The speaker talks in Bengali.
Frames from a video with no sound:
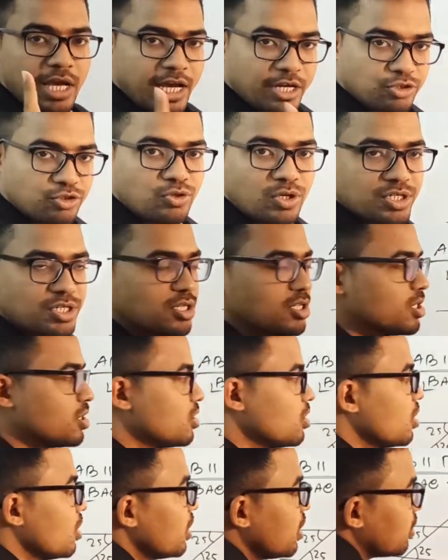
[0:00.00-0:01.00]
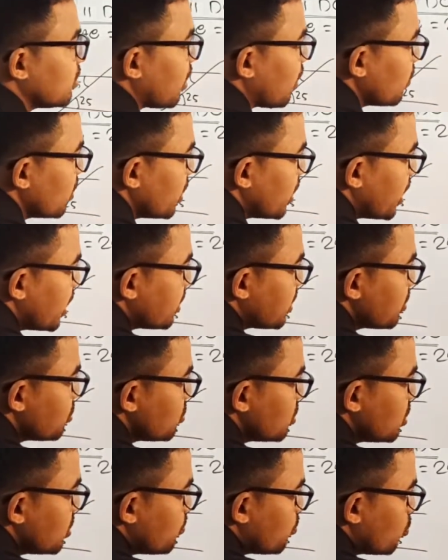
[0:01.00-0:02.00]
একশো আশি ডিগ্রি তাহলে এটা
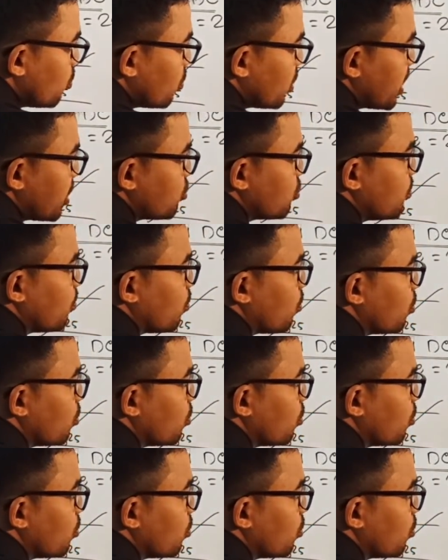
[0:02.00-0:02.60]
যদি পুরোটা একশো